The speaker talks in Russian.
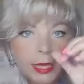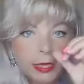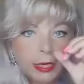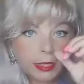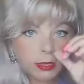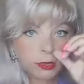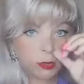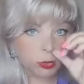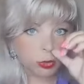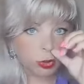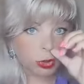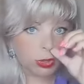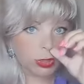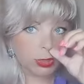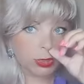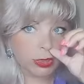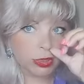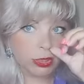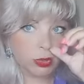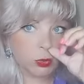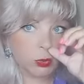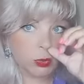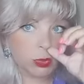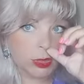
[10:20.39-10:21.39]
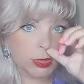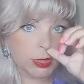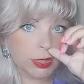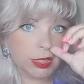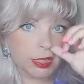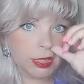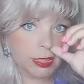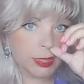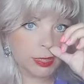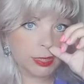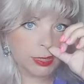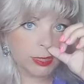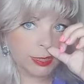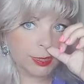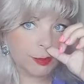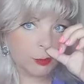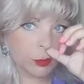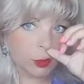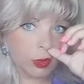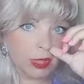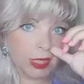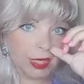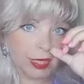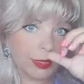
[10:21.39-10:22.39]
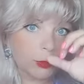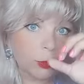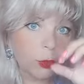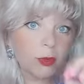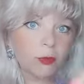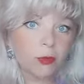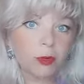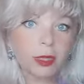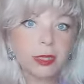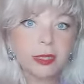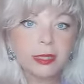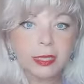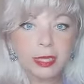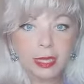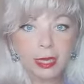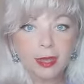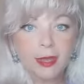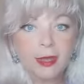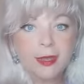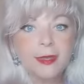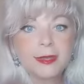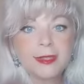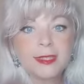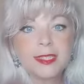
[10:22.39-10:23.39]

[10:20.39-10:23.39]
Катюш, рада, что ты э, со мной на одной волне.